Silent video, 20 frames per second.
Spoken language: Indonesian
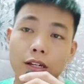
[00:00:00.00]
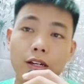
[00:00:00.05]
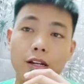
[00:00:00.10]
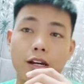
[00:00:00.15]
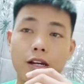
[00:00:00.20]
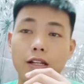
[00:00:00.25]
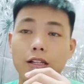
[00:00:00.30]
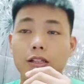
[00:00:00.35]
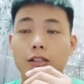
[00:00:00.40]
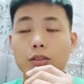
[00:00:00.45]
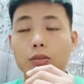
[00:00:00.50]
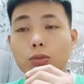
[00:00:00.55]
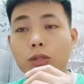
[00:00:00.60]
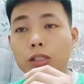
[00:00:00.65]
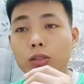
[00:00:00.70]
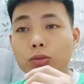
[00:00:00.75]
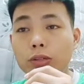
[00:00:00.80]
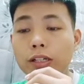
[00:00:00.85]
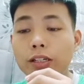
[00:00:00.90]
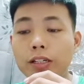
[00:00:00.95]
Nah,
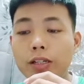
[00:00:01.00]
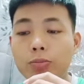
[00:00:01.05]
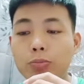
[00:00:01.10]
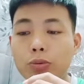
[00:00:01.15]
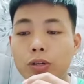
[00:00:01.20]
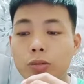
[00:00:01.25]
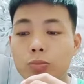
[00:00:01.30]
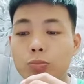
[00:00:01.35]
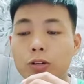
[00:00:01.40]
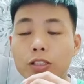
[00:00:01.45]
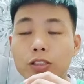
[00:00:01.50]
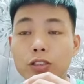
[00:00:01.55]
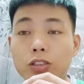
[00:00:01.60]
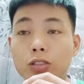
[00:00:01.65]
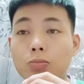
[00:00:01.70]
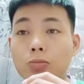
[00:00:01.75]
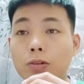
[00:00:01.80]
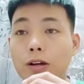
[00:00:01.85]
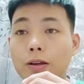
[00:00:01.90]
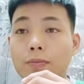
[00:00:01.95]
tuan-tuan dan puan-puan
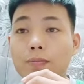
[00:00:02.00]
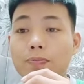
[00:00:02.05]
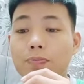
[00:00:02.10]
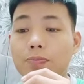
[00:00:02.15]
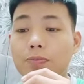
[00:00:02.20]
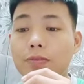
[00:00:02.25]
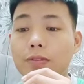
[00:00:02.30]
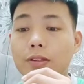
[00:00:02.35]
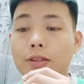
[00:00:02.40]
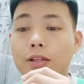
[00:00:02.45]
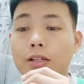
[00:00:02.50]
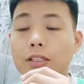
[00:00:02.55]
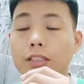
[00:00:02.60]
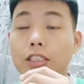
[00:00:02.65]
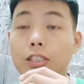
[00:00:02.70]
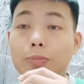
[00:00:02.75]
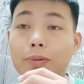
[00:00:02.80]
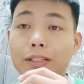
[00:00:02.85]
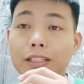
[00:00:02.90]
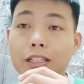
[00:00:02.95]
semua,
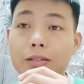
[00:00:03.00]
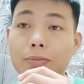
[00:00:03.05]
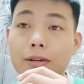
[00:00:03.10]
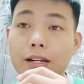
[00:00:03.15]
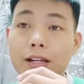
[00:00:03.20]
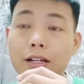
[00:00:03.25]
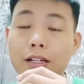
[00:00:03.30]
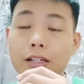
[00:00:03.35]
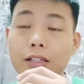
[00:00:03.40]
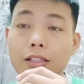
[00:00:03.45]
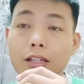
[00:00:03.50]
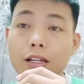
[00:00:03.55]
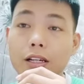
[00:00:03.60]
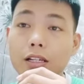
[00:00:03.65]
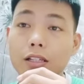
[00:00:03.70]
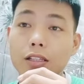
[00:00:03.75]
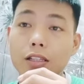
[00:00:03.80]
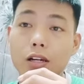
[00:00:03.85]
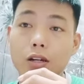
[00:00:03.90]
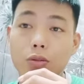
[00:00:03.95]
seperti mana kita
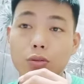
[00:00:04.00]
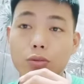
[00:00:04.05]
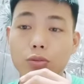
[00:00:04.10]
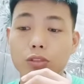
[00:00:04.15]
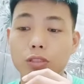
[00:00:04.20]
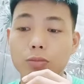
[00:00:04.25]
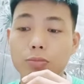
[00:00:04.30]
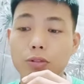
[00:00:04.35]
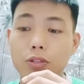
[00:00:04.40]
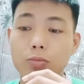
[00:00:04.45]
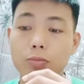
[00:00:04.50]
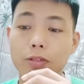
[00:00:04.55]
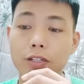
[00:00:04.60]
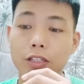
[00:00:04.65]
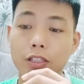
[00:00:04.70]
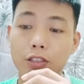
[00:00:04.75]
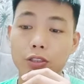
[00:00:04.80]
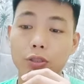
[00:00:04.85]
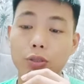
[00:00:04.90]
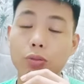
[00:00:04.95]
tahu sebelum
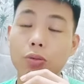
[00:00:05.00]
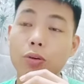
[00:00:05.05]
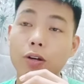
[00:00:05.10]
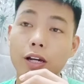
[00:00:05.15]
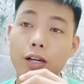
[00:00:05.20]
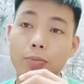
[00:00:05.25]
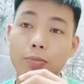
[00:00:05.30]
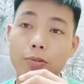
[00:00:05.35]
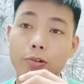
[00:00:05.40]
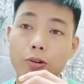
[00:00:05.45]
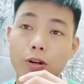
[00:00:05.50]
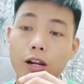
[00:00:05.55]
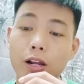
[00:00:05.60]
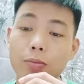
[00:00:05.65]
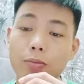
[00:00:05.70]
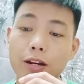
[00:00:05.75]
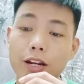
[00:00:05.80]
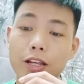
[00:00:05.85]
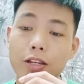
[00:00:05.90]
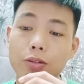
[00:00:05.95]
ini sokongan orang
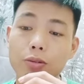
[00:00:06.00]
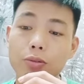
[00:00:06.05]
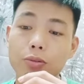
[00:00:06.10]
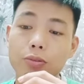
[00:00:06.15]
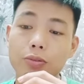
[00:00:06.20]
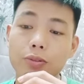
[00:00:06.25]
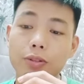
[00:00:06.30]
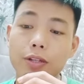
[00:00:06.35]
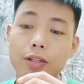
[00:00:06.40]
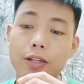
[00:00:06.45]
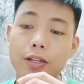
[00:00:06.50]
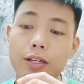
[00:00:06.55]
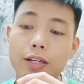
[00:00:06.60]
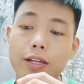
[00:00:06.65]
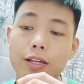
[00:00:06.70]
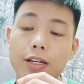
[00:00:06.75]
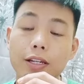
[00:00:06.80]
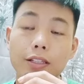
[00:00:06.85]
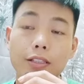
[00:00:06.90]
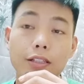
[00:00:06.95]
Melayu
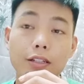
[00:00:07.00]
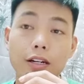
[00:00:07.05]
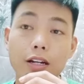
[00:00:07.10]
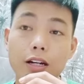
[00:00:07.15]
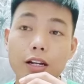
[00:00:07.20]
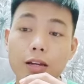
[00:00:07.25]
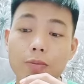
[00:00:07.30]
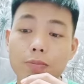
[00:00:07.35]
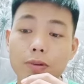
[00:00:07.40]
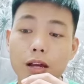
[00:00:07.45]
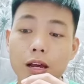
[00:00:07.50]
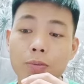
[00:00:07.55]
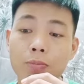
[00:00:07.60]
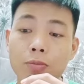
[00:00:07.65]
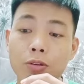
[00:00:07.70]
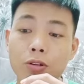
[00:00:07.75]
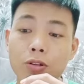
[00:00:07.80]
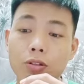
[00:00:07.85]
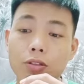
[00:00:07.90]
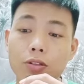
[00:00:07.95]
terhadap
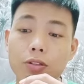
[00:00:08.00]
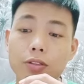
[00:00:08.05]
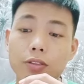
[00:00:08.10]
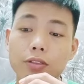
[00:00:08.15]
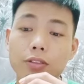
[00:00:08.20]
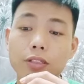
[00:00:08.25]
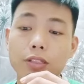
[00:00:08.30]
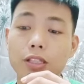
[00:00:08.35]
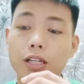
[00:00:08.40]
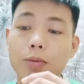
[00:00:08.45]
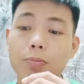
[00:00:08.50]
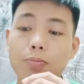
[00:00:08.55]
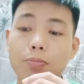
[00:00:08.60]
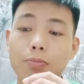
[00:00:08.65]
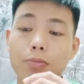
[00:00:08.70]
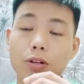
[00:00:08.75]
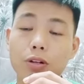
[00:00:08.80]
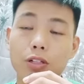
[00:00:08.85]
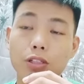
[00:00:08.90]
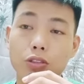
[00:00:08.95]
AMNO tetap
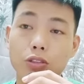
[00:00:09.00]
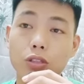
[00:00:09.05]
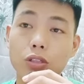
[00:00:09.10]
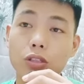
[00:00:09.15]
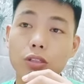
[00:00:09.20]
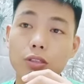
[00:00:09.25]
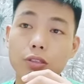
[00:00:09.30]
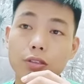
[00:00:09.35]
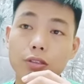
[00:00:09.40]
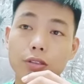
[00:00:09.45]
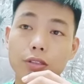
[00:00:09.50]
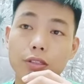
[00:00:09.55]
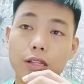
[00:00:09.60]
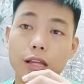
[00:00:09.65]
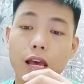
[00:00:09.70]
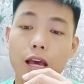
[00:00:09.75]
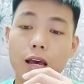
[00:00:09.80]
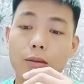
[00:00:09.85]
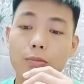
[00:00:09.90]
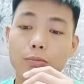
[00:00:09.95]
merosot
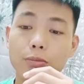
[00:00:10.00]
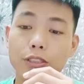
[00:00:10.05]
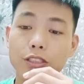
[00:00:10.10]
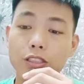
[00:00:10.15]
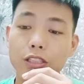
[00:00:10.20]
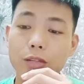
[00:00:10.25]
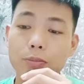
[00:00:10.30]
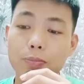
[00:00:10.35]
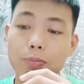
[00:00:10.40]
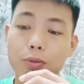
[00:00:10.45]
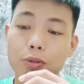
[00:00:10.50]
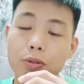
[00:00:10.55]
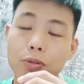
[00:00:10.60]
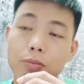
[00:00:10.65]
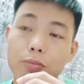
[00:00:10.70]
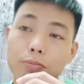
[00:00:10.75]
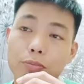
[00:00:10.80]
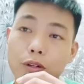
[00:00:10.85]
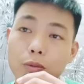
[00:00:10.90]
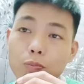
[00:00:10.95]
meskipun
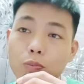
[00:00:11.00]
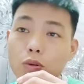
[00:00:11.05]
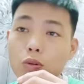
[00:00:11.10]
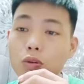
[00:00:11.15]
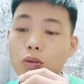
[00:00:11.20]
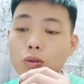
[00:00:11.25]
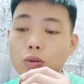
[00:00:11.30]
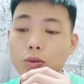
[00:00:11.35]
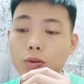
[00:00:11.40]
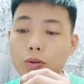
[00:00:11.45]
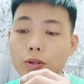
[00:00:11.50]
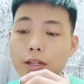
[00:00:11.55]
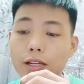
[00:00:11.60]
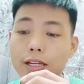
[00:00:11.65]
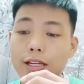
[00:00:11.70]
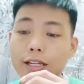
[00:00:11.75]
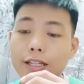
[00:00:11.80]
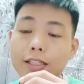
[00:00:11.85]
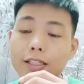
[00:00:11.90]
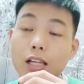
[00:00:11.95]
berpuluh
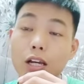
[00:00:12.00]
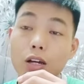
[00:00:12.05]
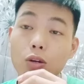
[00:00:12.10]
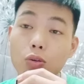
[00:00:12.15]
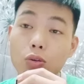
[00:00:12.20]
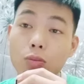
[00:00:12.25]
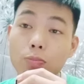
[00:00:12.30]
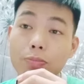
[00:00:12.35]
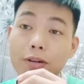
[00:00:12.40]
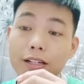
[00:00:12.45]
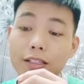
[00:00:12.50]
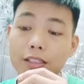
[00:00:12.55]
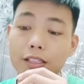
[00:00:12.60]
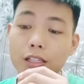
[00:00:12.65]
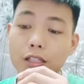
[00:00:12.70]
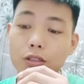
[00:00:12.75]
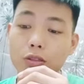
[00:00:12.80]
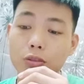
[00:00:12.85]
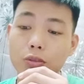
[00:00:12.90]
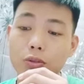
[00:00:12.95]
tahun
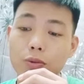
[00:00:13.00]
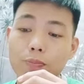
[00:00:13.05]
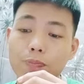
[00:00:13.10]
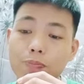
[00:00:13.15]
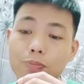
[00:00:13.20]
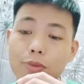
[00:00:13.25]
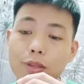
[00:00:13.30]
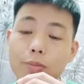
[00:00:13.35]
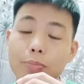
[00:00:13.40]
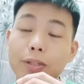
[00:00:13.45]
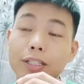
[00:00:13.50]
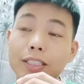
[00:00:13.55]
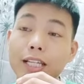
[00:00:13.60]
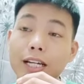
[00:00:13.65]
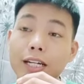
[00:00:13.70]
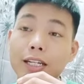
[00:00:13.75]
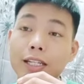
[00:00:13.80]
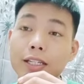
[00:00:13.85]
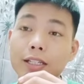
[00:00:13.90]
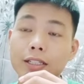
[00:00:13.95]
parti itu
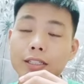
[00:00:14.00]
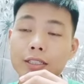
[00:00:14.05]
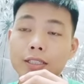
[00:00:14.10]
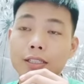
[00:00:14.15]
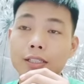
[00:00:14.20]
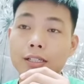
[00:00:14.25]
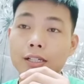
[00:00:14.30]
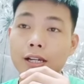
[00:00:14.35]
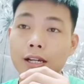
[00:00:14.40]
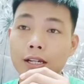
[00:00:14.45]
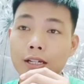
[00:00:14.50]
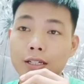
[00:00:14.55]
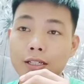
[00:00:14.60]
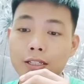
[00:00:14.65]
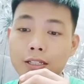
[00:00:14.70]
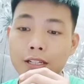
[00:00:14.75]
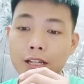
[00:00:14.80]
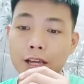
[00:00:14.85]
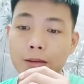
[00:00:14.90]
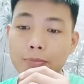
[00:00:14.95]
bertanding dengan
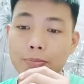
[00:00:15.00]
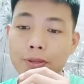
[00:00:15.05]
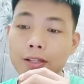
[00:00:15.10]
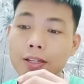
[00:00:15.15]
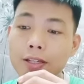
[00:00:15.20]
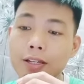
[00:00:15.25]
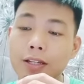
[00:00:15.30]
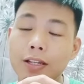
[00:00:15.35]
DAP